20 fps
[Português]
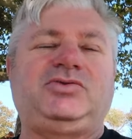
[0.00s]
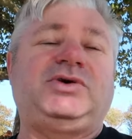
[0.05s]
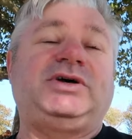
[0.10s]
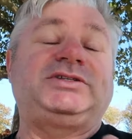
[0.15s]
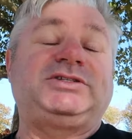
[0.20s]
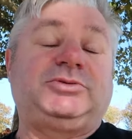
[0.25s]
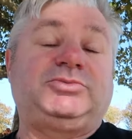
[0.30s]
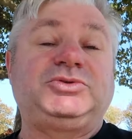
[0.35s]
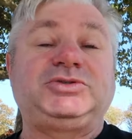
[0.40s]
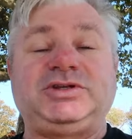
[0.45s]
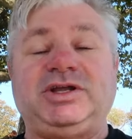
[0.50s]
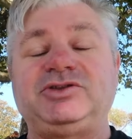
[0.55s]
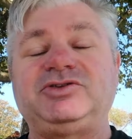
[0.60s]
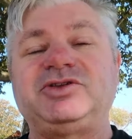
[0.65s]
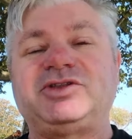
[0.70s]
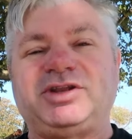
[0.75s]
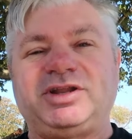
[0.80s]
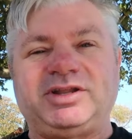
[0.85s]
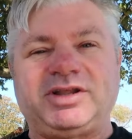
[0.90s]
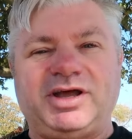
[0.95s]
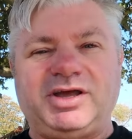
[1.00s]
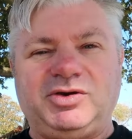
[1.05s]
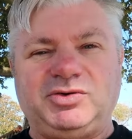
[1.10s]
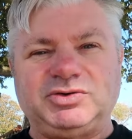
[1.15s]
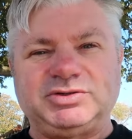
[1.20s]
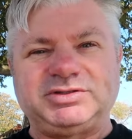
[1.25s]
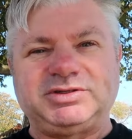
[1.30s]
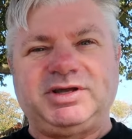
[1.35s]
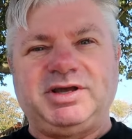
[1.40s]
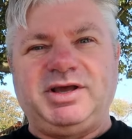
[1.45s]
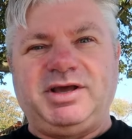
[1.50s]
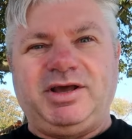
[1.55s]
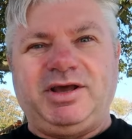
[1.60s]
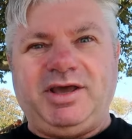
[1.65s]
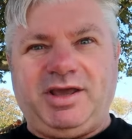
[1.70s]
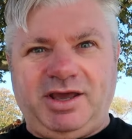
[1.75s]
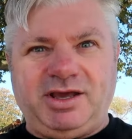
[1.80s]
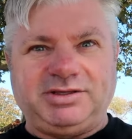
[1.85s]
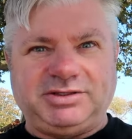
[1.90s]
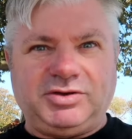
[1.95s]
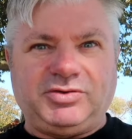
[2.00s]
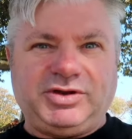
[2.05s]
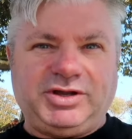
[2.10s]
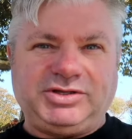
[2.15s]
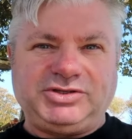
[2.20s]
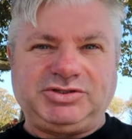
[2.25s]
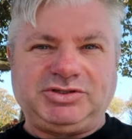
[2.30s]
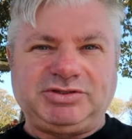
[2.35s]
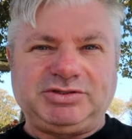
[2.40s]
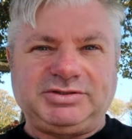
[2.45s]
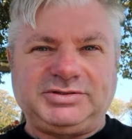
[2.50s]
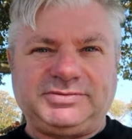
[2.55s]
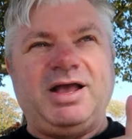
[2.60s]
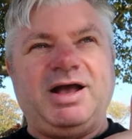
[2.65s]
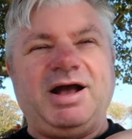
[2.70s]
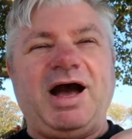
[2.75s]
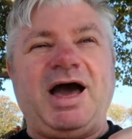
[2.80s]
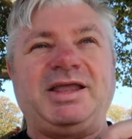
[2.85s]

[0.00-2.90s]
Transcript: Então gastamos 130 euros em restaurantes.